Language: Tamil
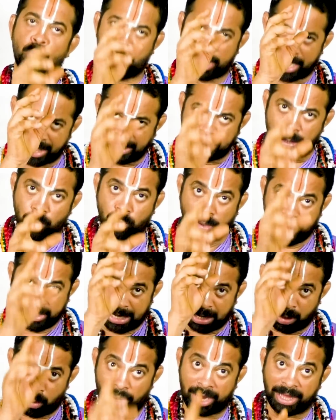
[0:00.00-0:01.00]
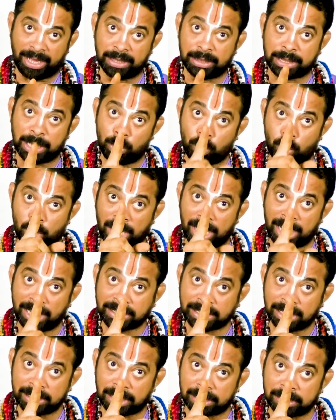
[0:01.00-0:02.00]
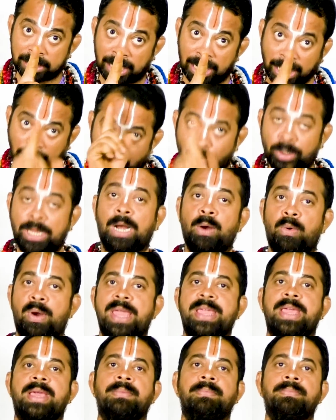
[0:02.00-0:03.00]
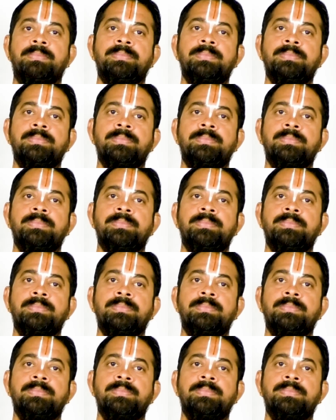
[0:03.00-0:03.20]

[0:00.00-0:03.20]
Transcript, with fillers: உடைங்க உண்டியல உடைங்க திருவோண நட்சத்திரத்தை அன்னைக்கு உண்டியல உடைங்க